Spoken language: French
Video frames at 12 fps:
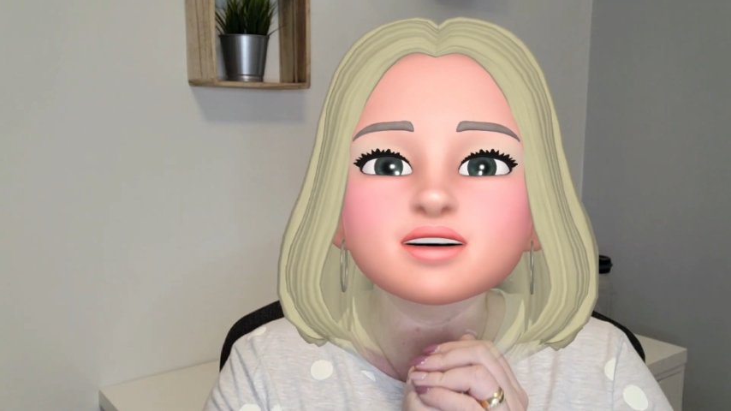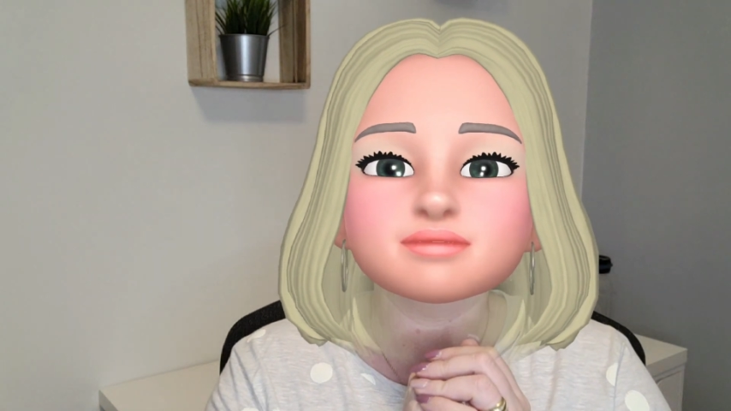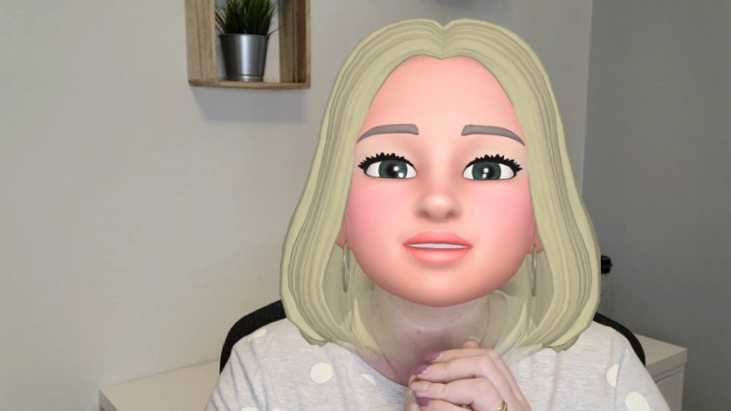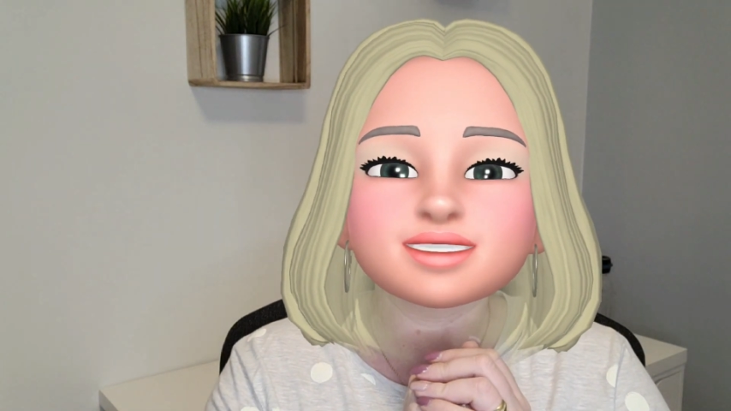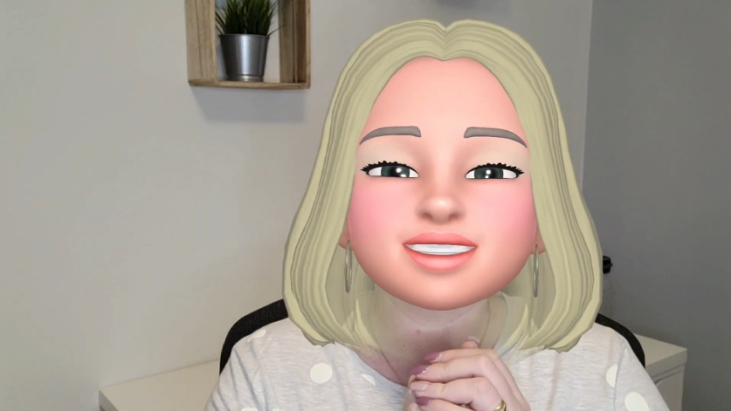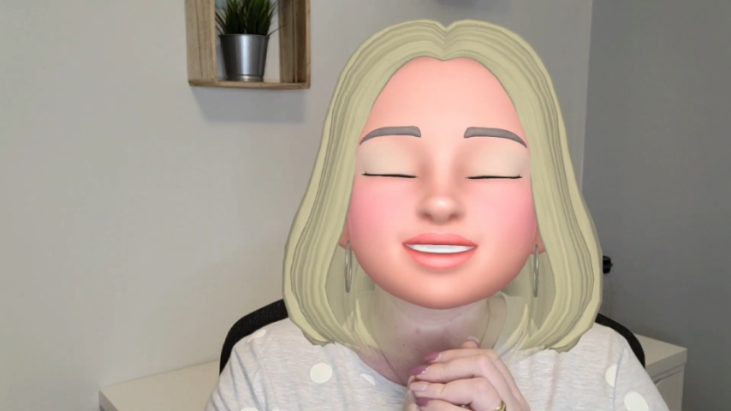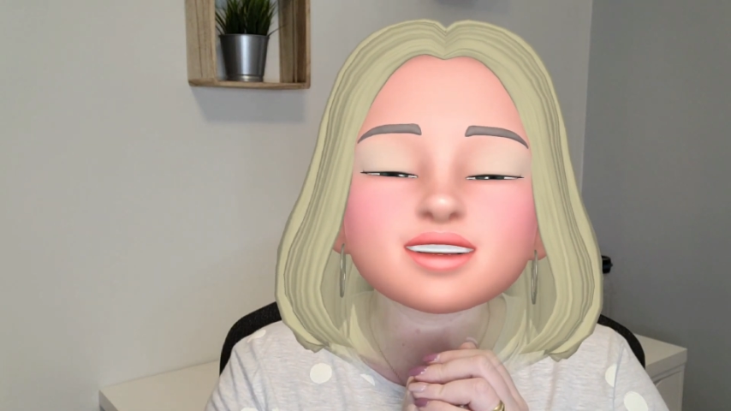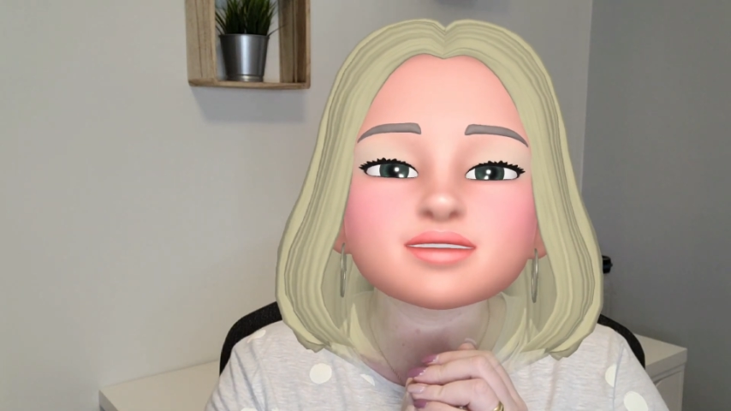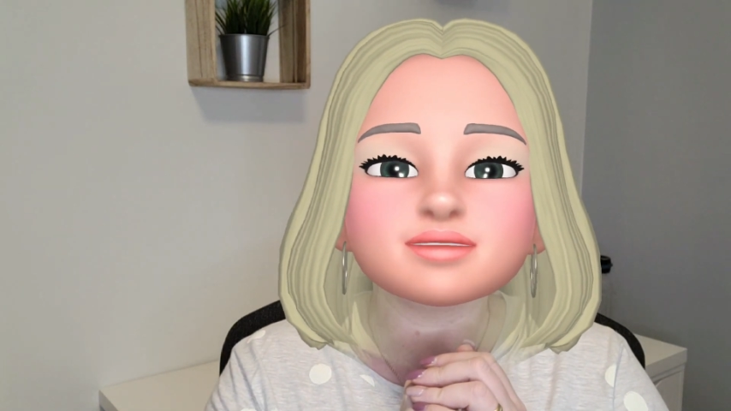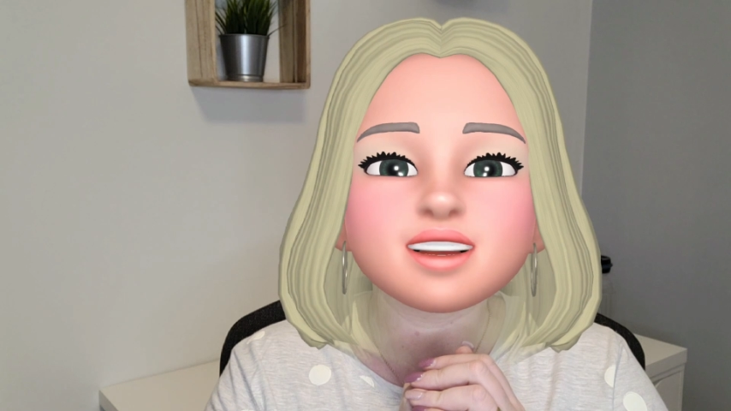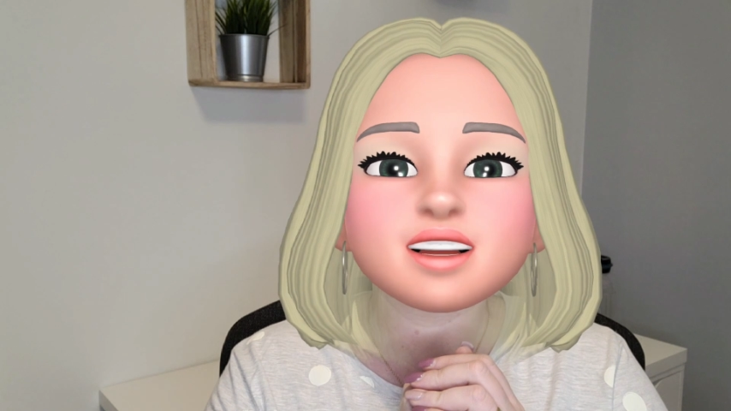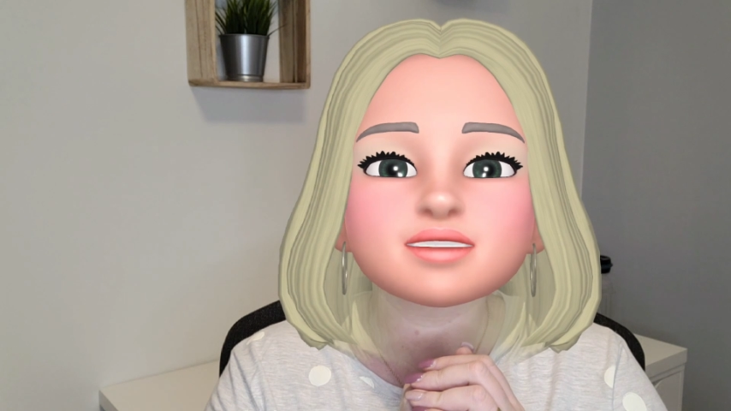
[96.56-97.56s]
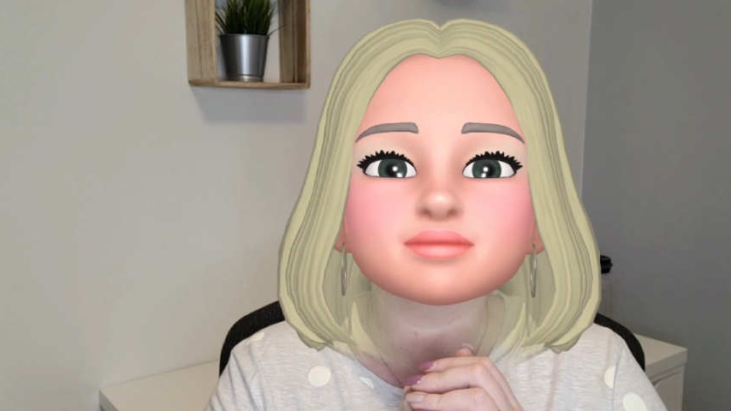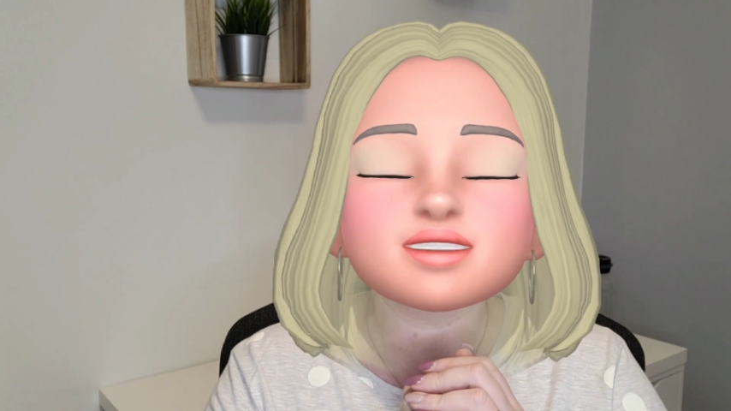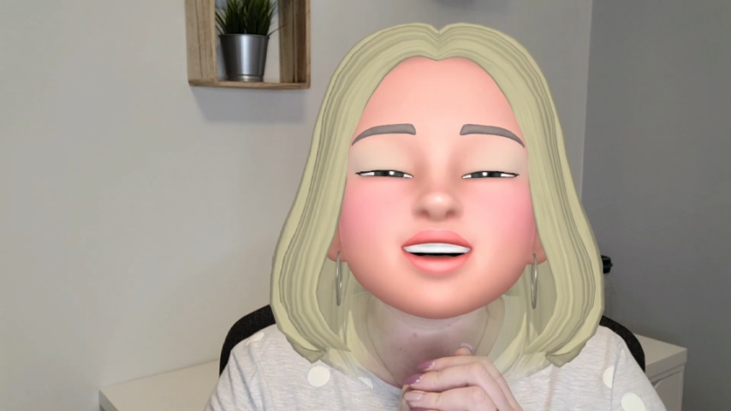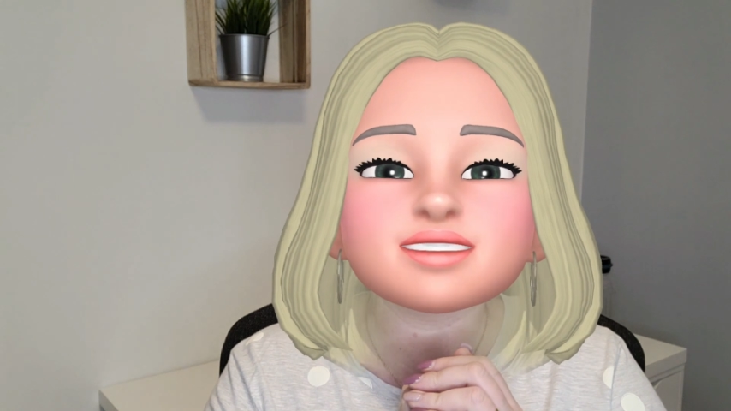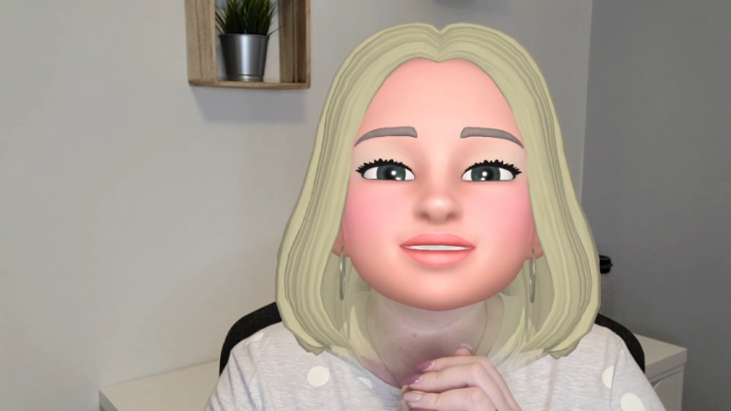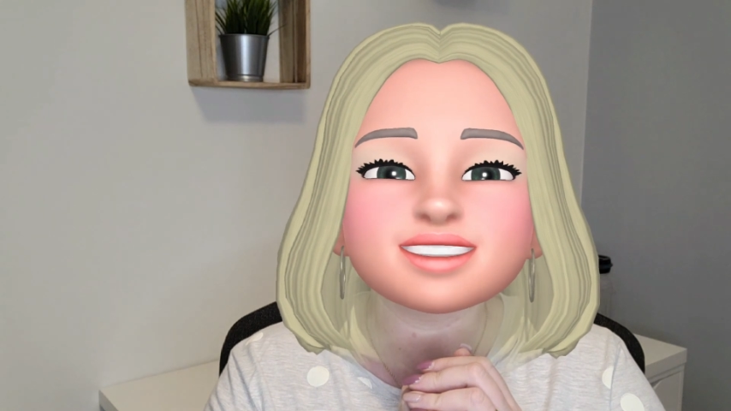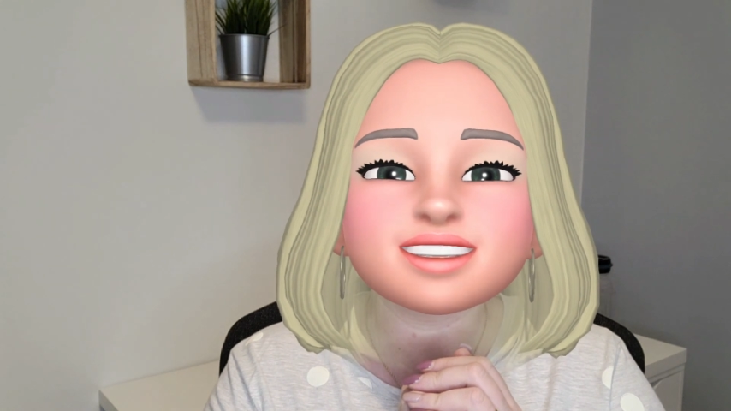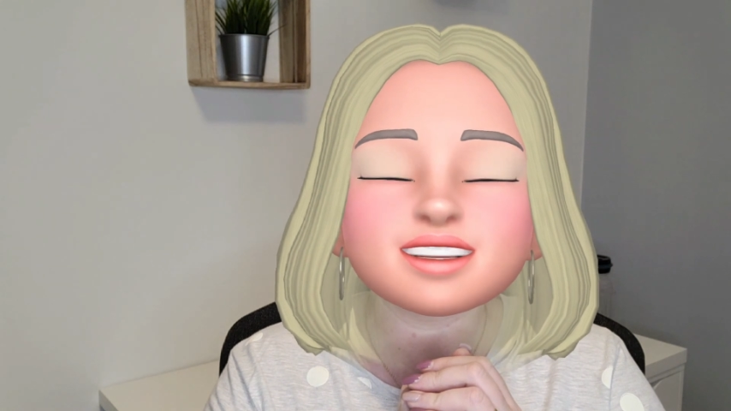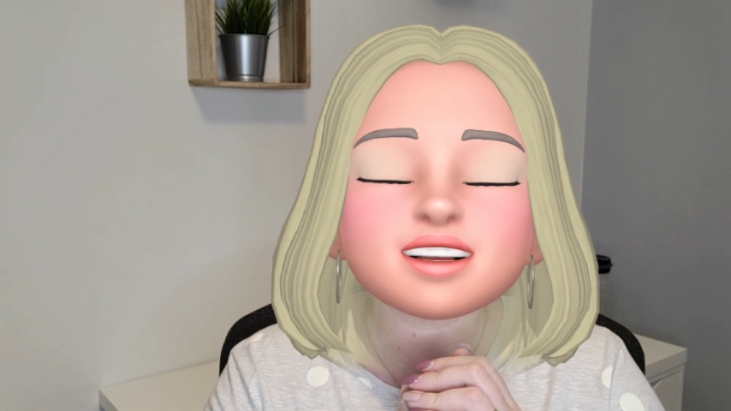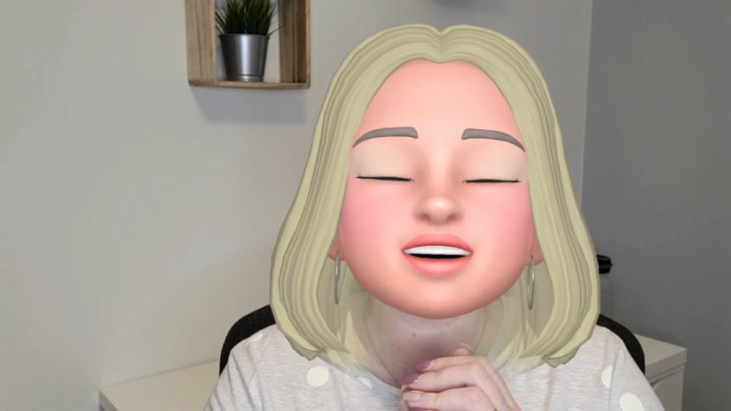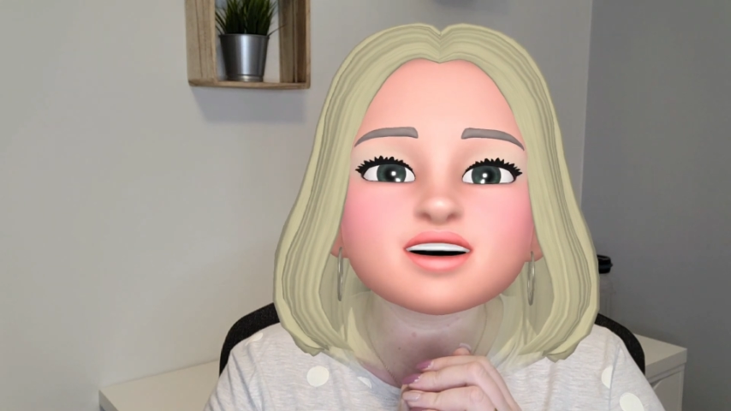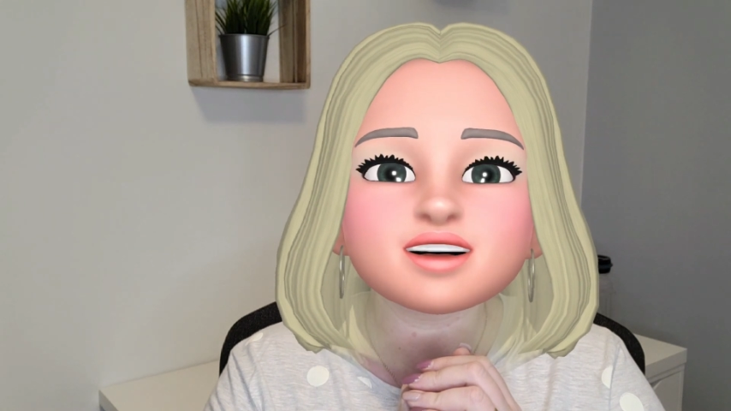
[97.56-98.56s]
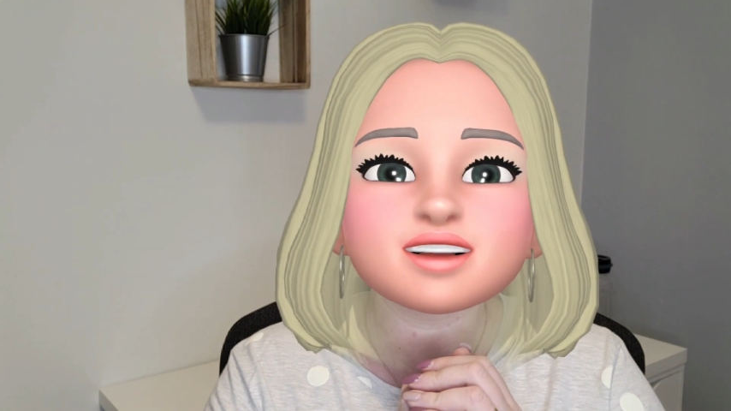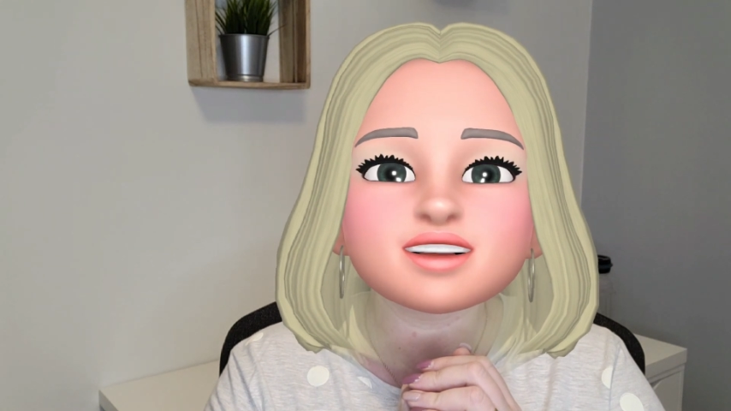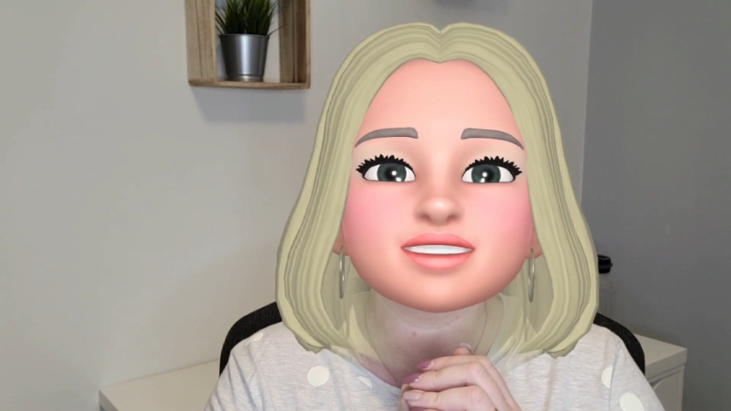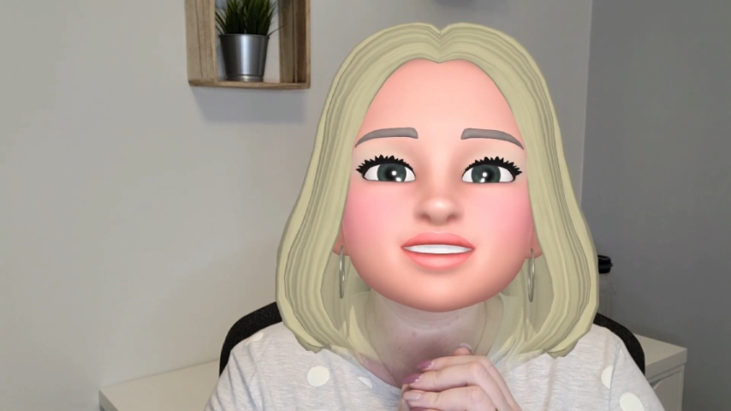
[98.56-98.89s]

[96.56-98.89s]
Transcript: petite remarque pour la vidéo euh,